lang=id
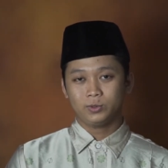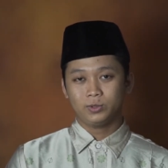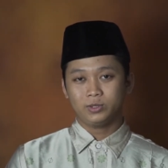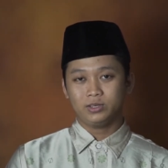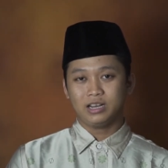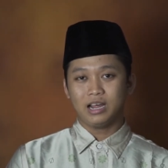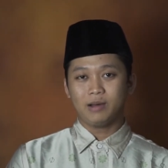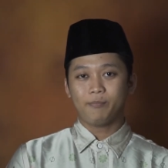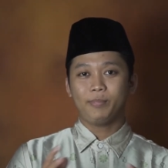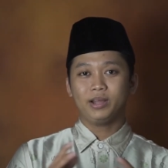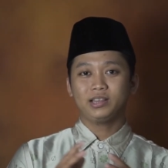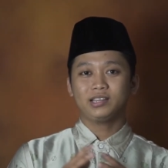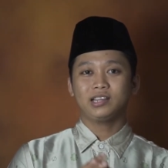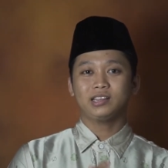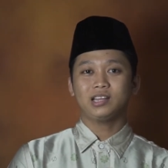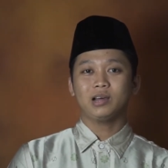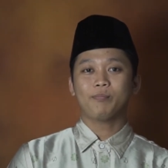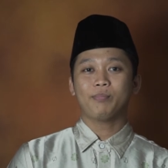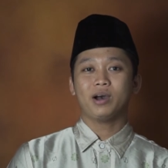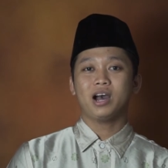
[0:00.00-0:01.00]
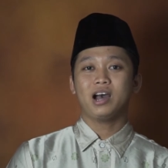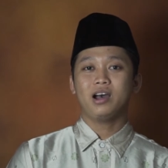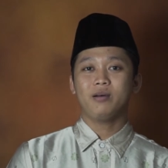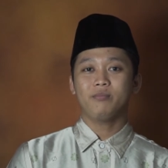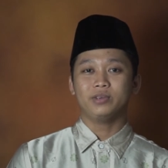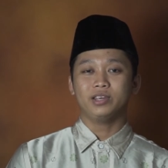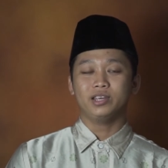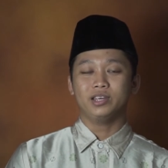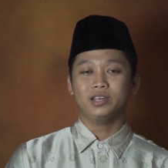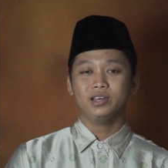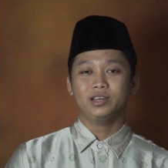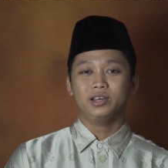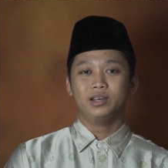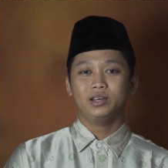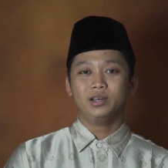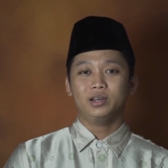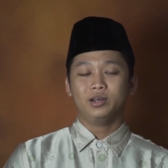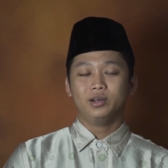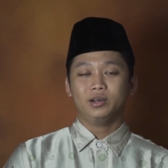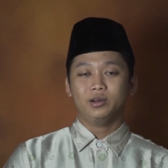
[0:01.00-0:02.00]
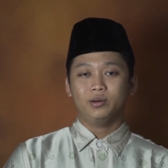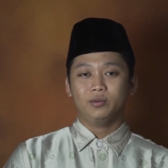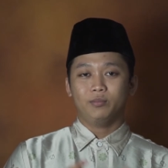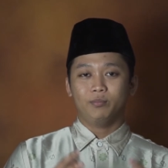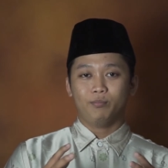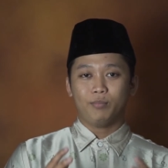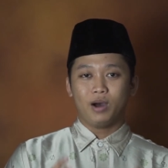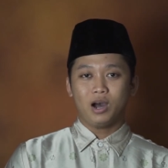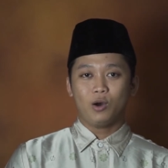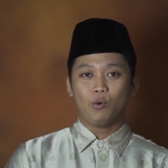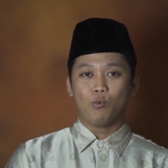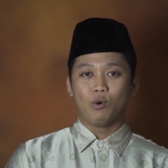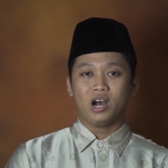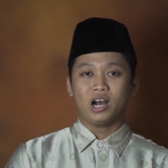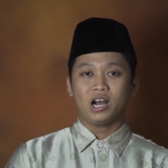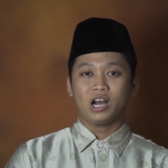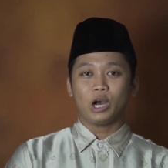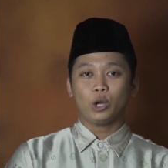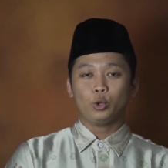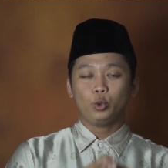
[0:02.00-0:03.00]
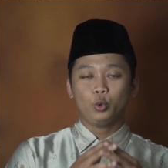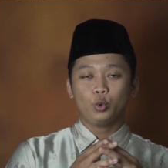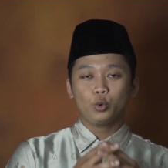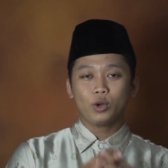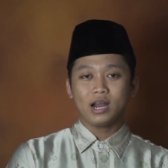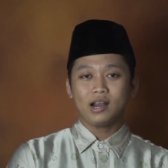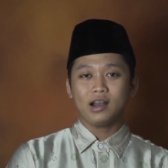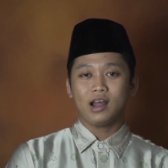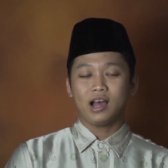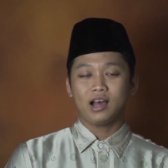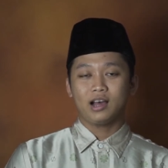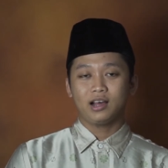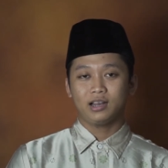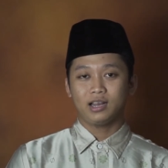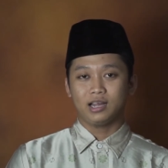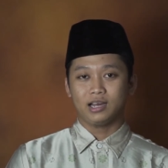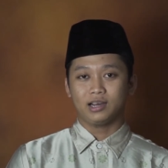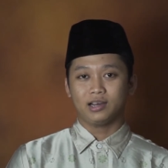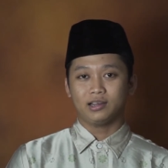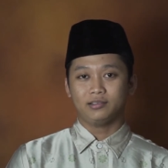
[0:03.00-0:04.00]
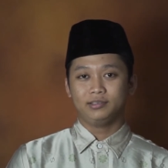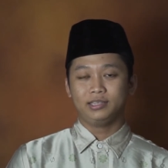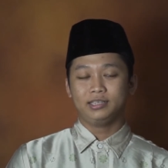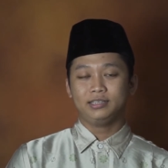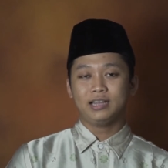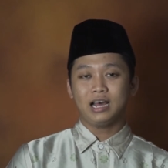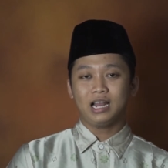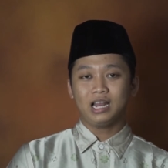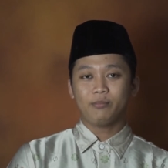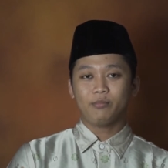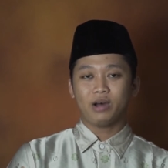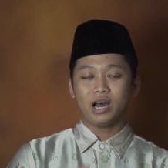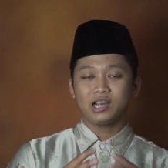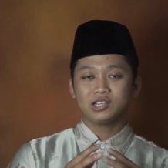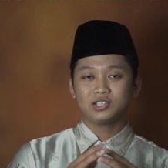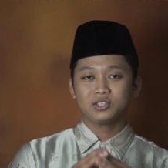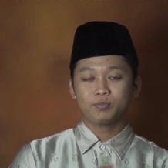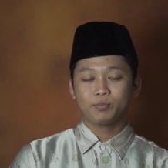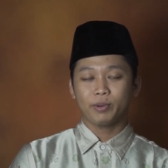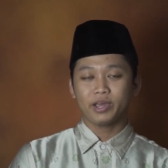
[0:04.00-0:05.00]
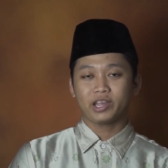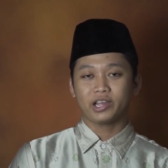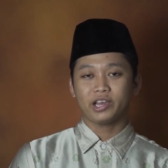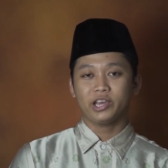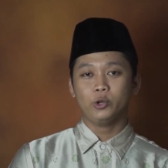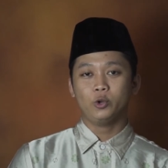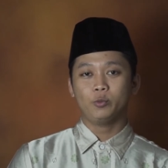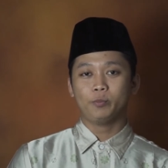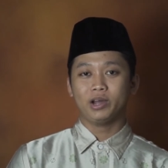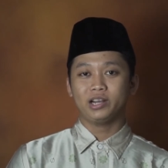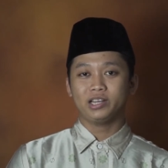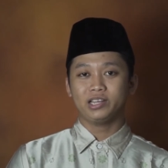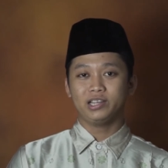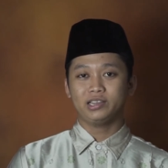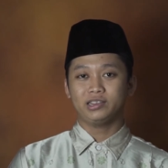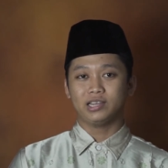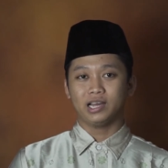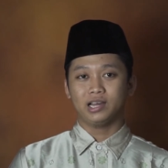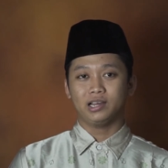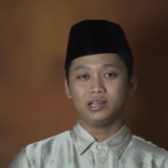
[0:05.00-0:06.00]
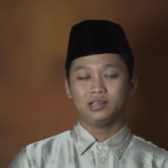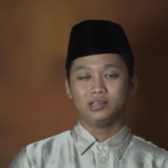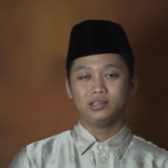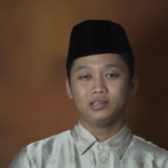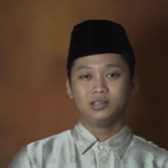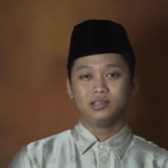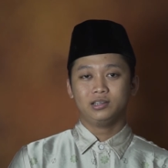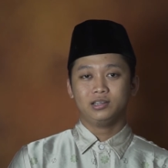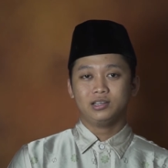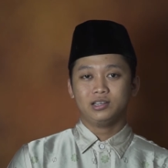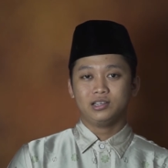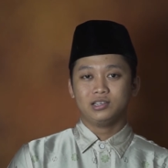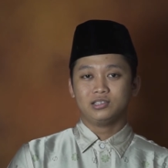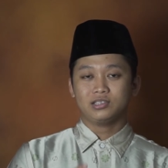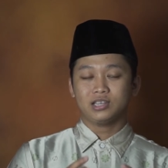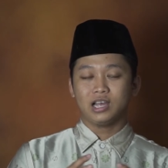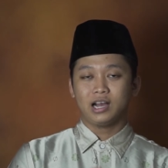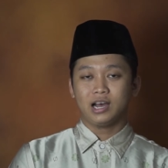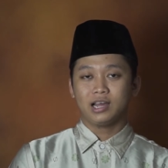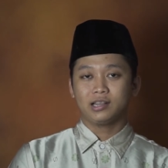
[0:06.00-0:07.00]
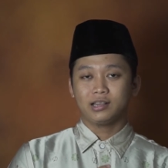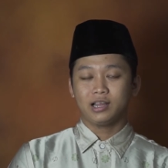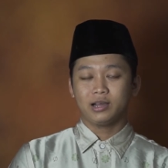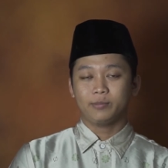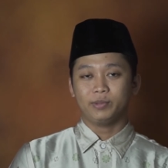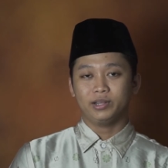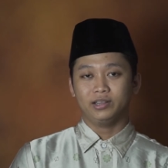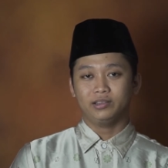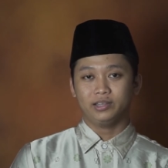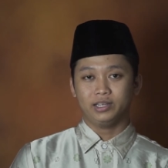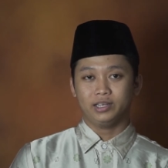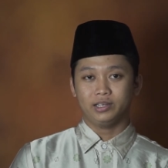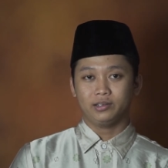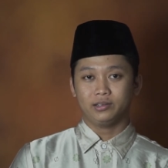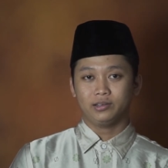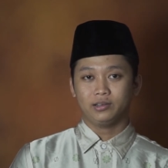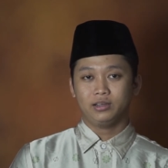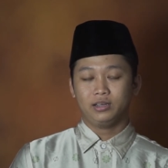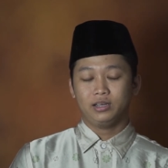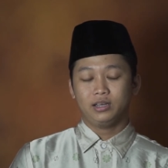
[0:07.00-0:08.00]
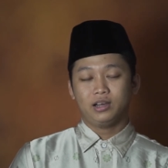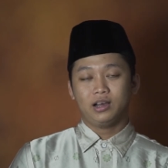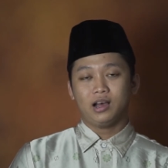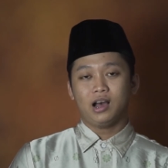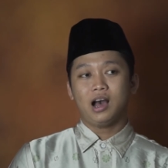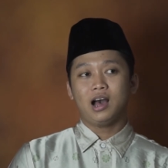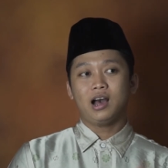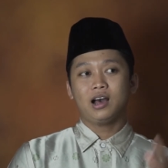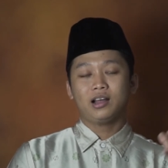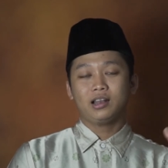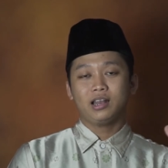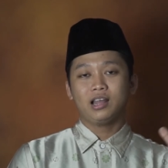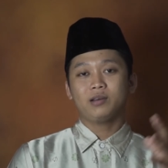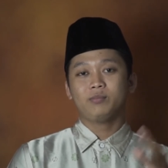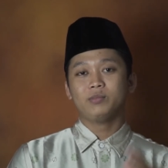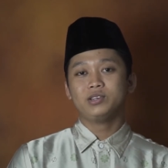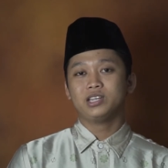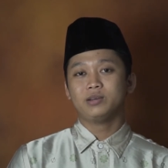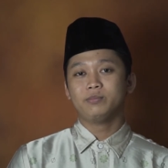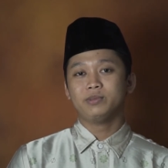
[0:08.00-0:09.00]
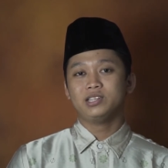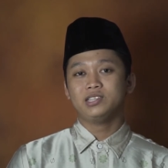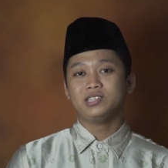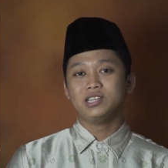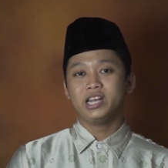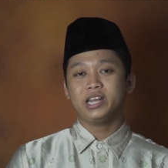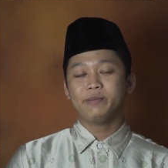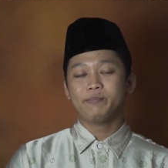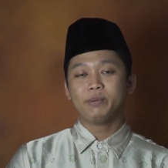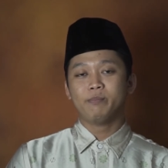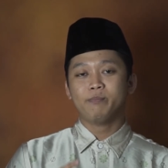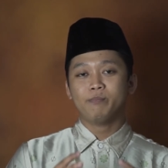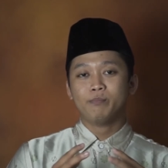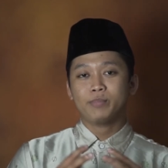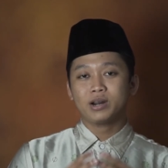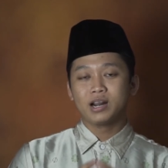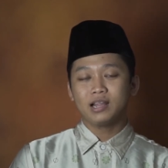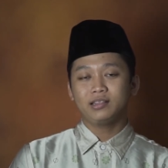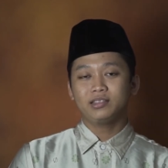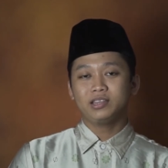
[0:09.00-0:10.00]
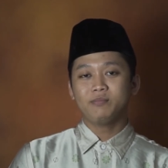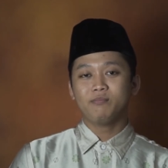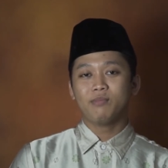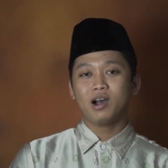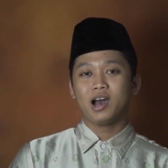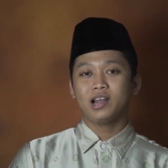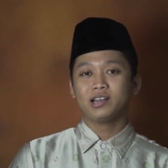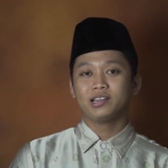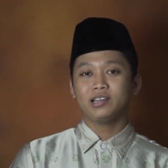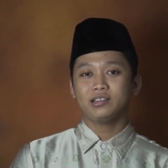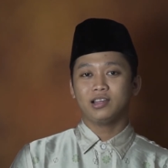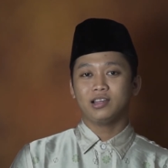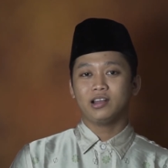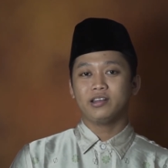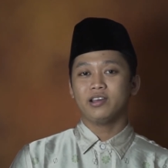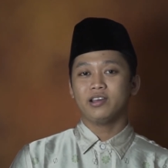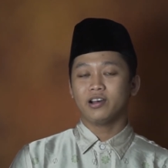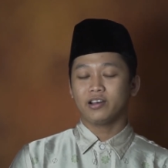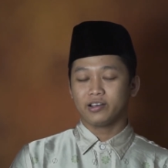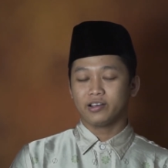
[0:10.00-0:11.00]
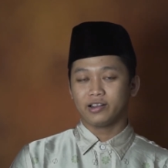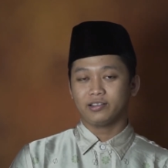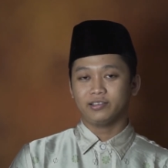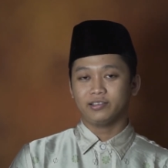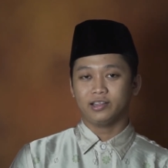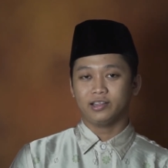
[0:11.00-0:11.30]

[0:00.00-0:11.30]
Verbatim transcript: dapat kita pahami bahwa kedudukan akhlak di dalam aspek kehidupan kita sangatlah penting. Akhlak bisa menjadi pemberat timbangan kita di akhirat